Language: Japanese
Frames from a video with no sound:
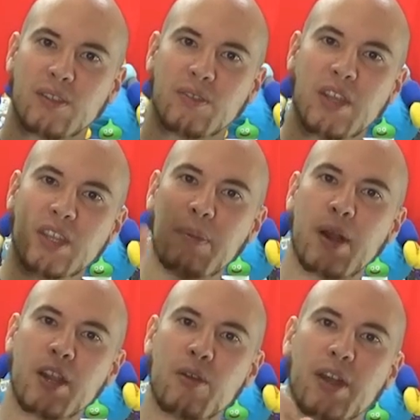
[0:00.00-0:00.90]

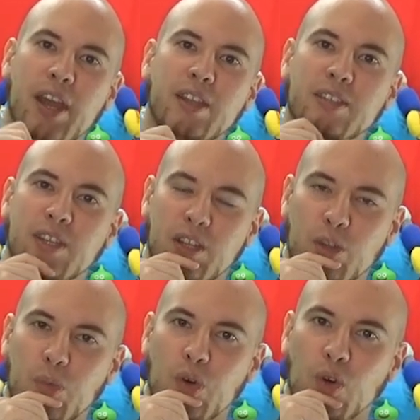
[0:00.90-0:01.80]
ネタバレではないんですけれ
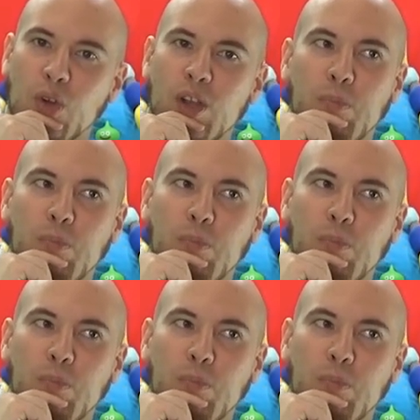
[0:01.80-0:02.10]
ども